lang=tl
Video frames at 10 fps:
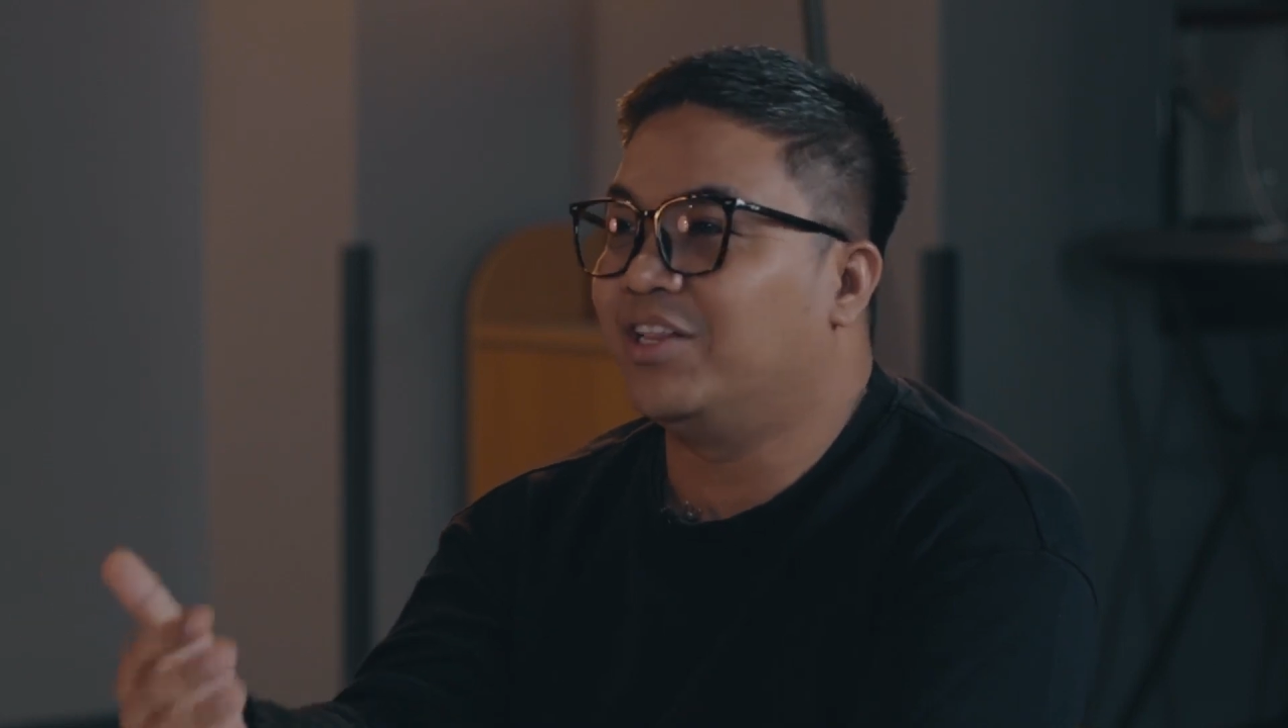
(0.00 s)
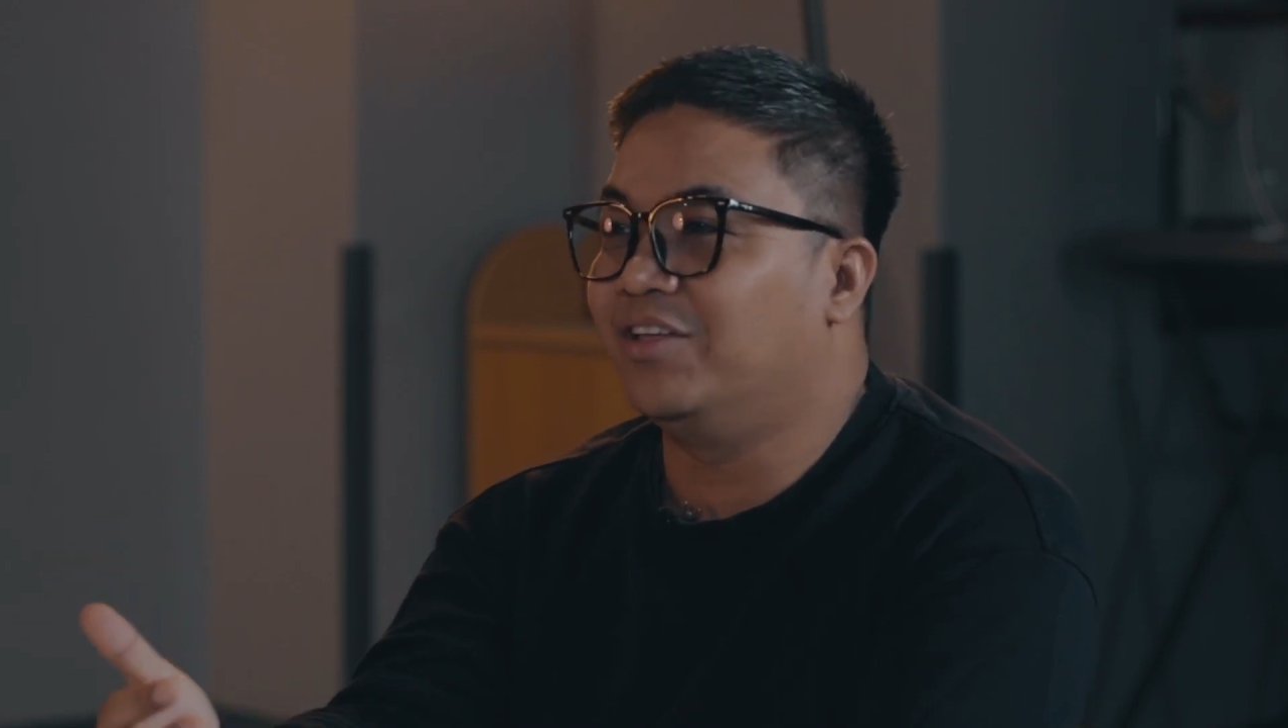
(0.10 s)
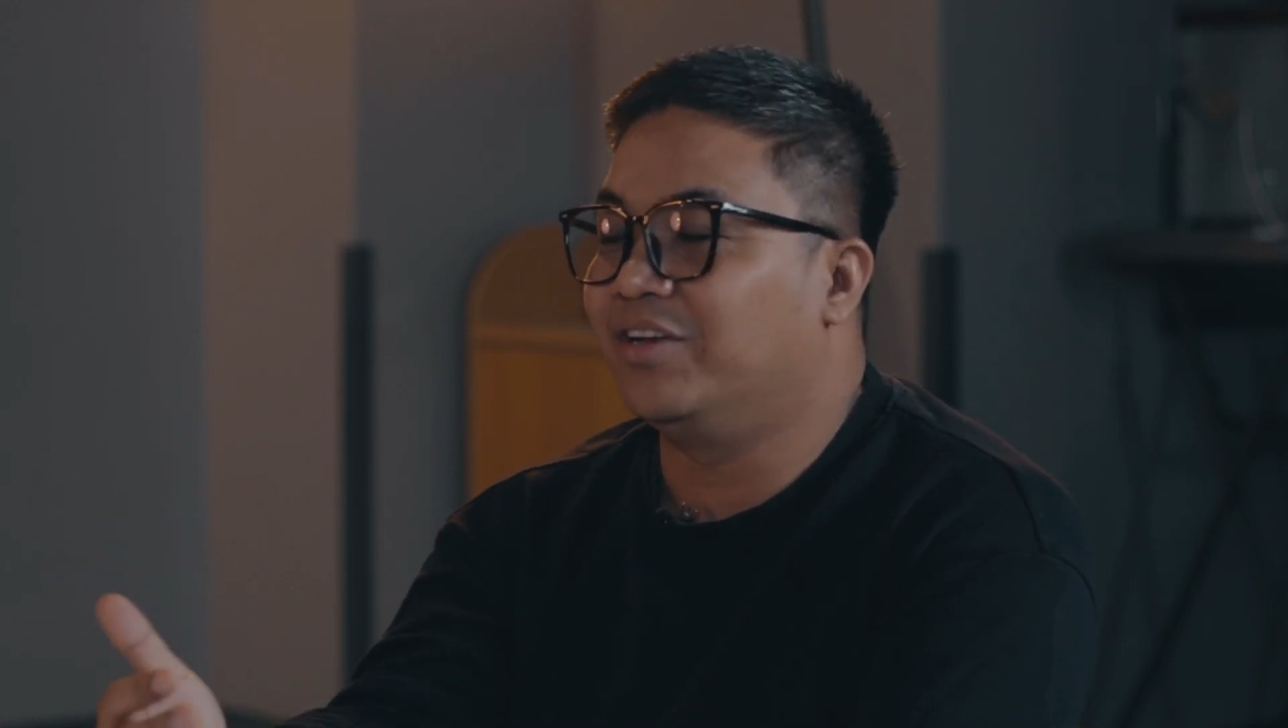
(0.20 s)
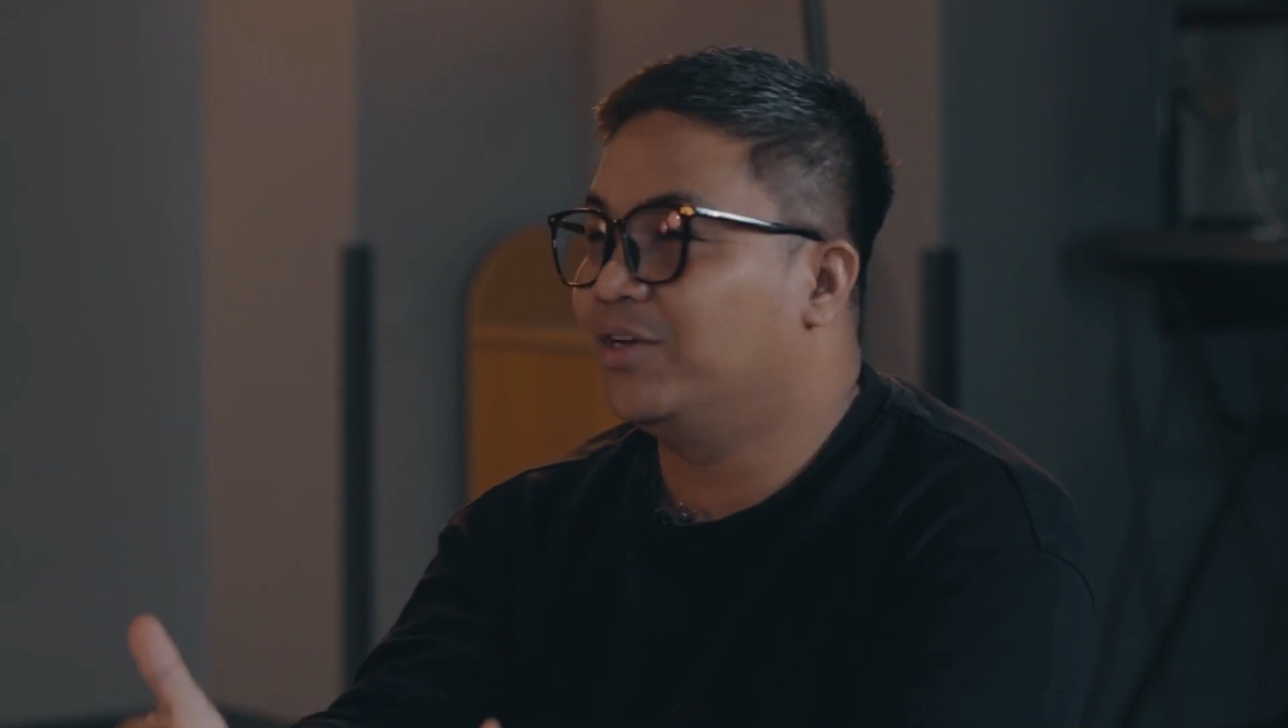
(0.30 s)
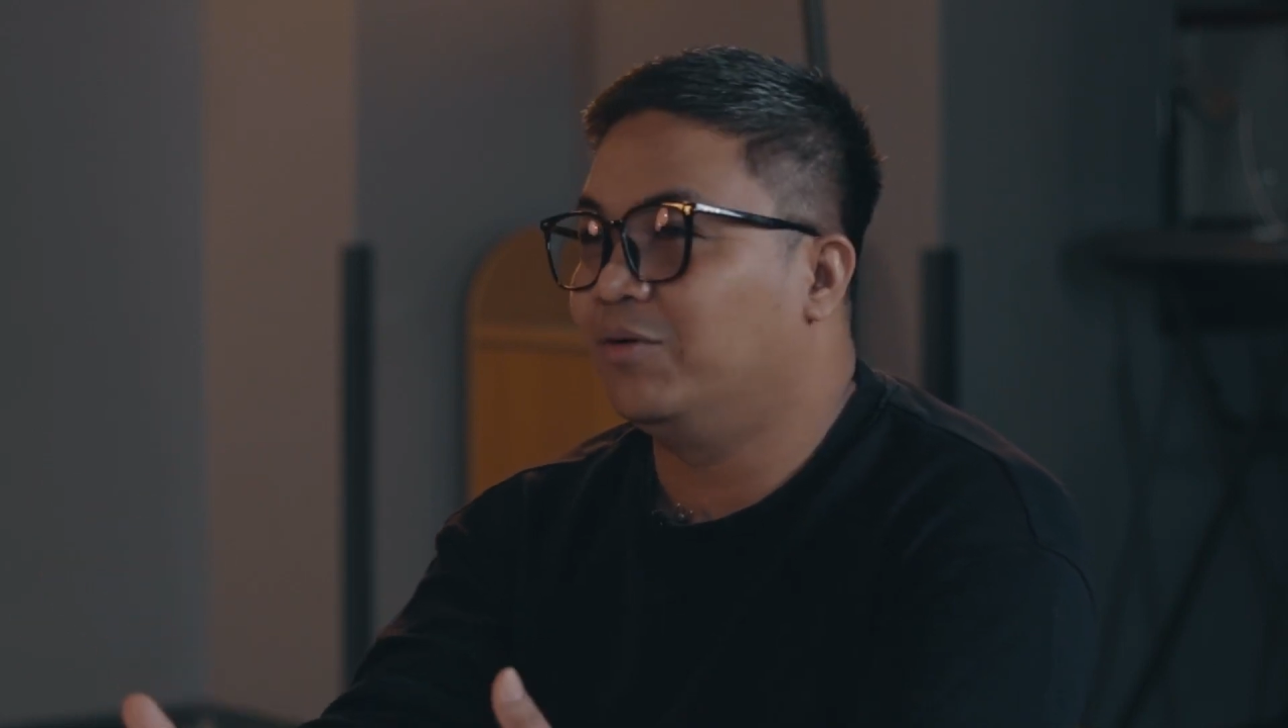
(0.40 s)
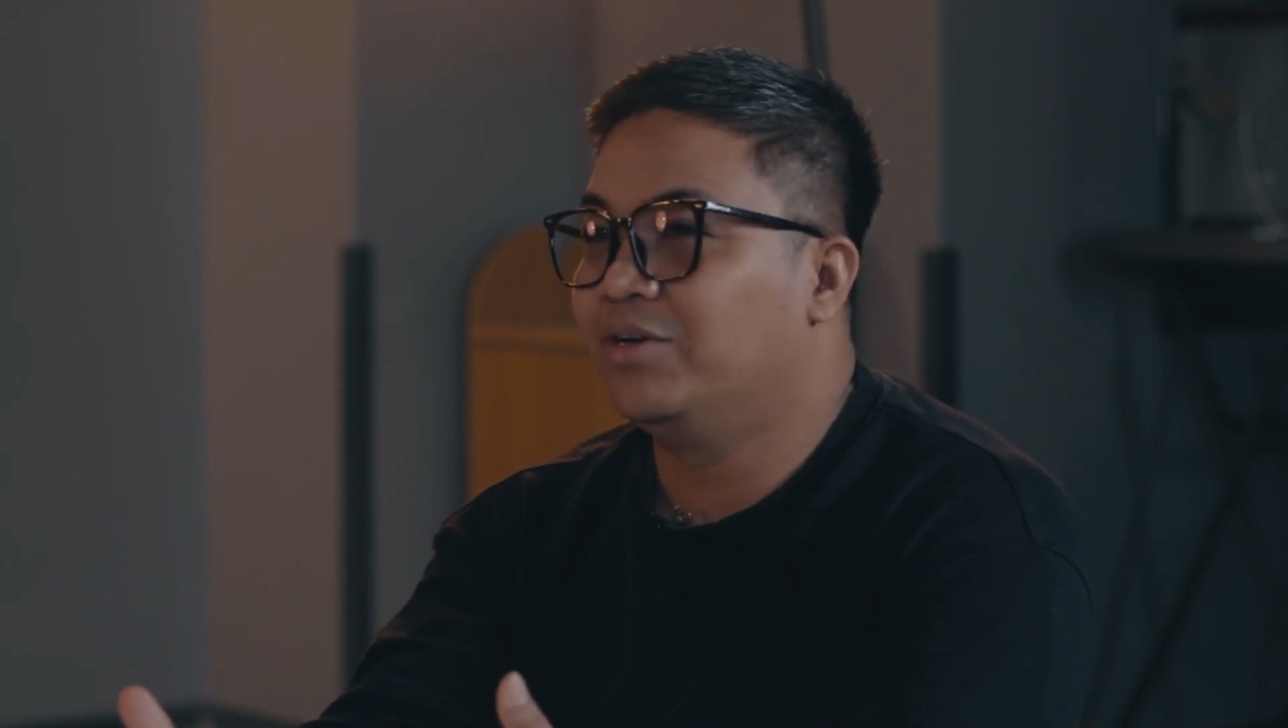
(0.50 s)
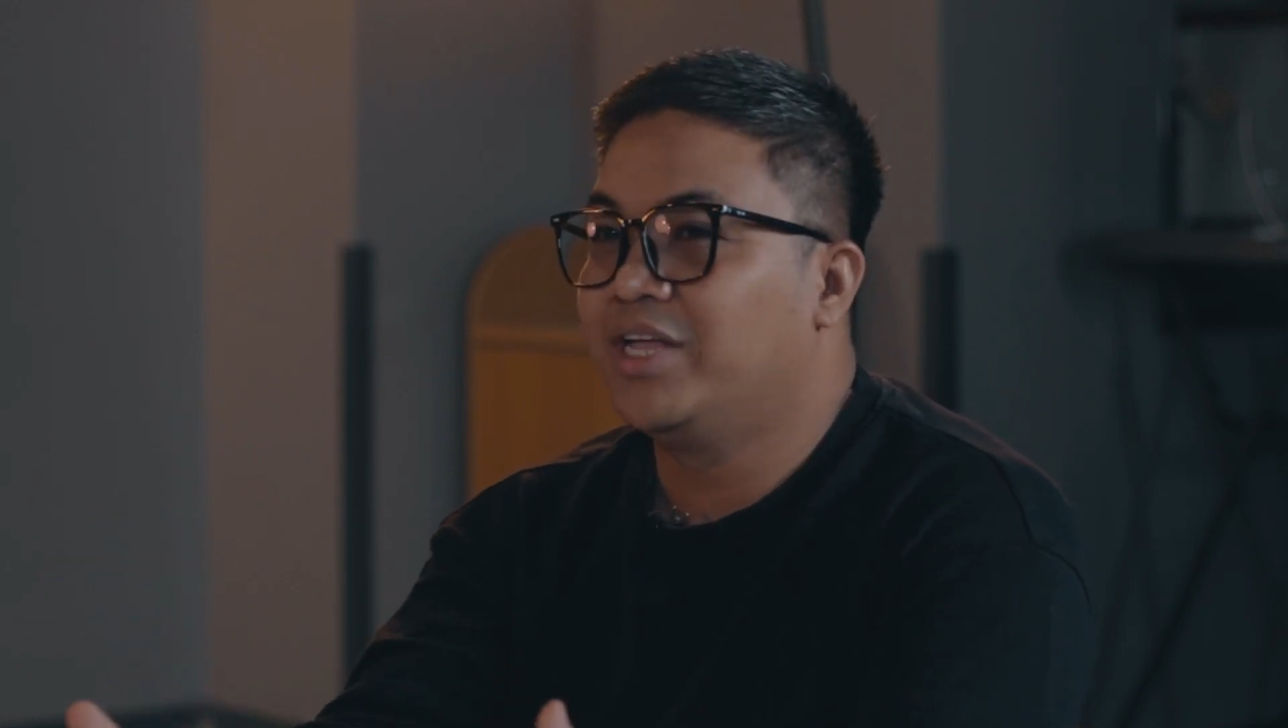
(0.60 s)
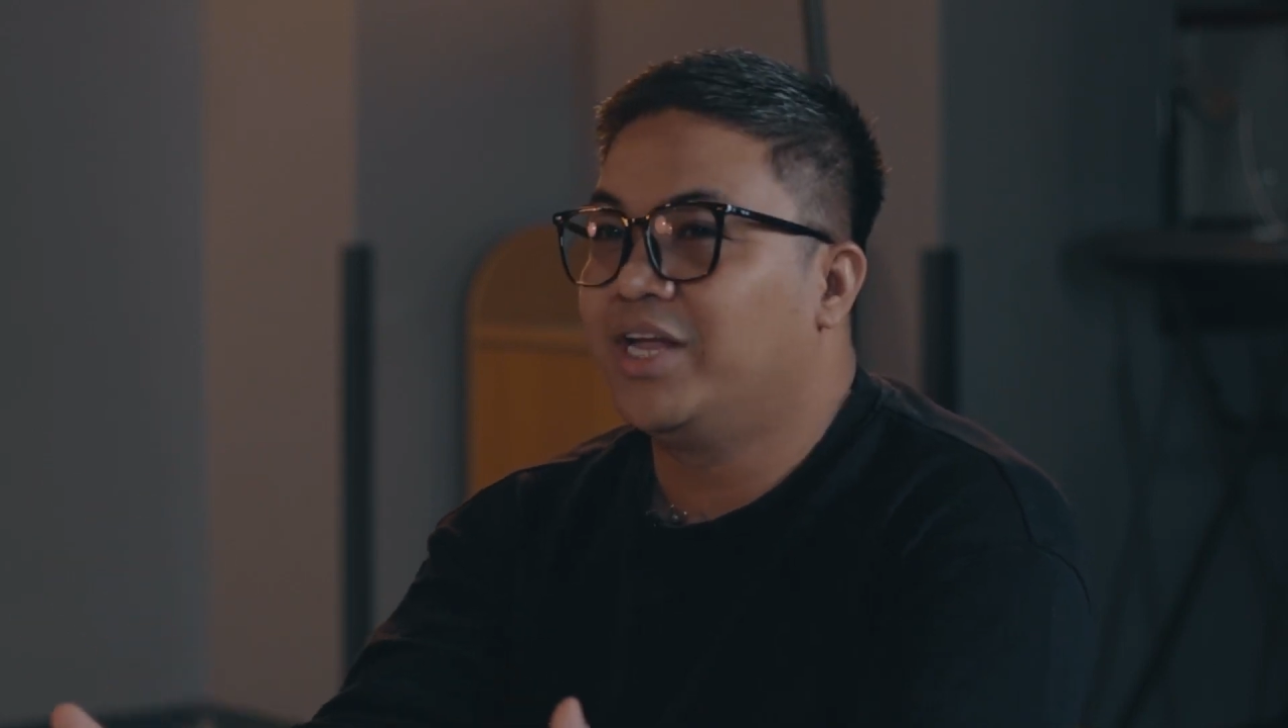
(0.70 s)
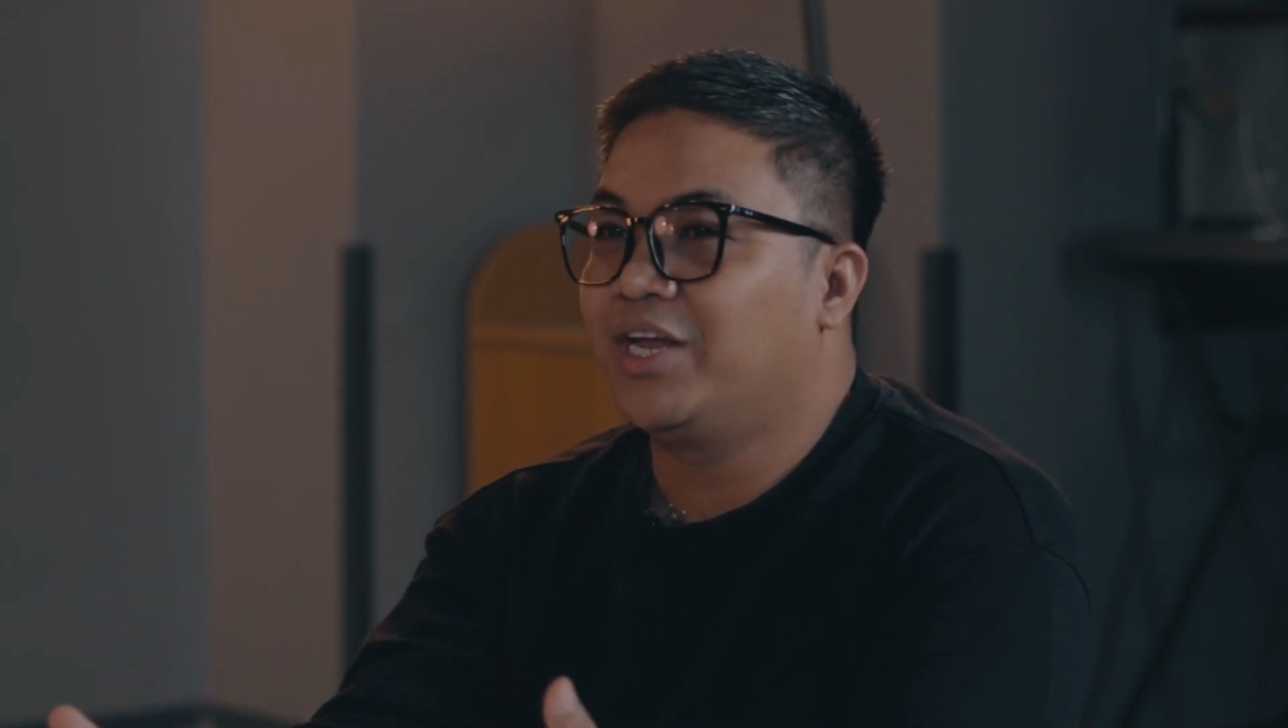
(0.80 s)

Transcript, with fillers: nandun. No.